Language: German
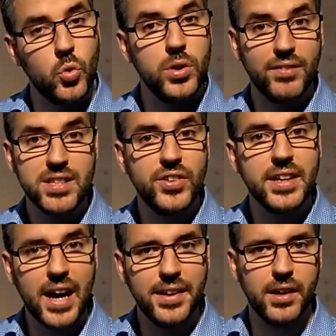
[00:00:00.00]
oder was wird an
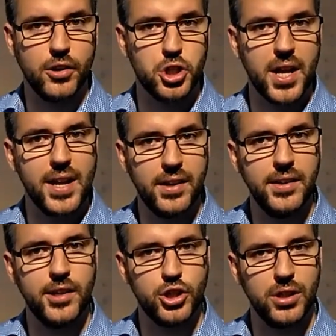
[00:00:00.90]
anderen Stellen in
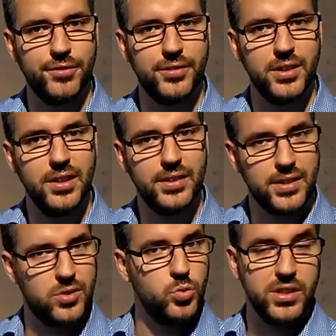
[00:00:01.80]
der Schrift
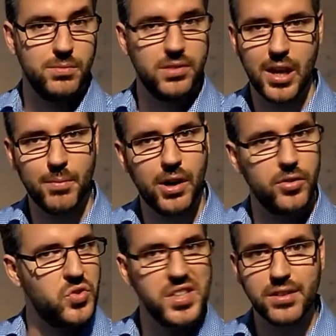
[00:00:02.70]
dazu diesem Thema oder
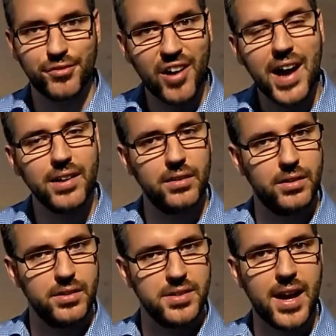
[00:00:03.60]
zu dieser Frage
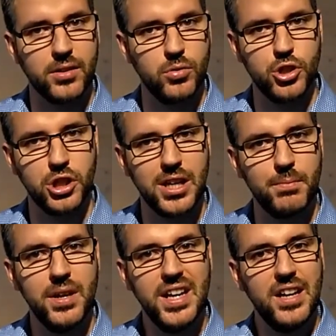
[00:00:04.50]
gesagt und
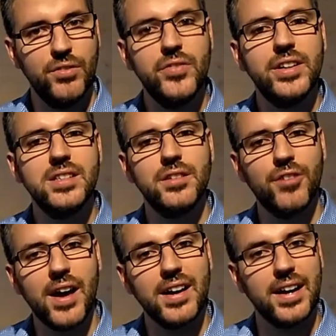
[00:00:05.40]
beschrieben, wie wird diese
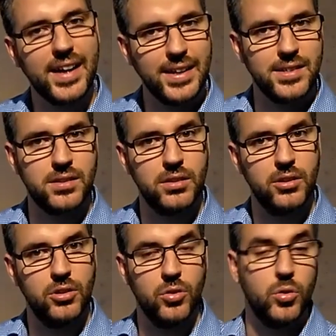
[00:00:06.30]
Frage ergänzt
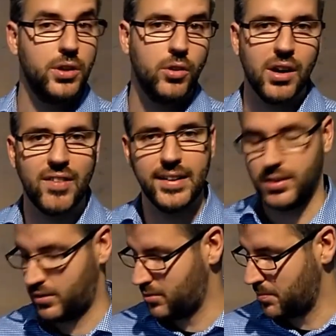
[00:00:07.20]
oder noch
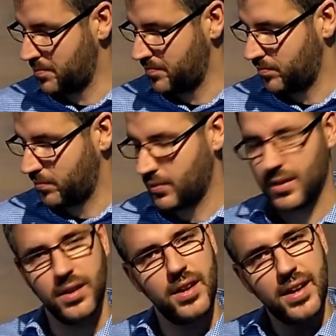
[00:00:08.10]
erweitert.
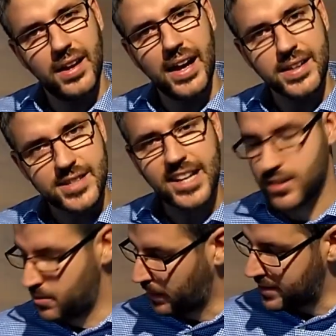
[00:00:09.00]
Als
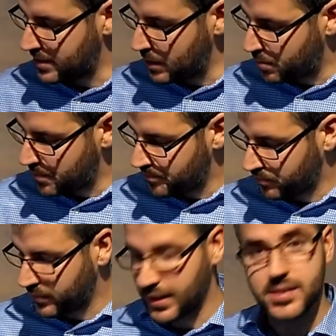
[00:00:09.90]
nächstes Prinzip
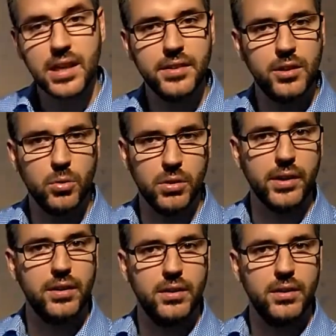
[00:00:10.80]
ist dann die Logik.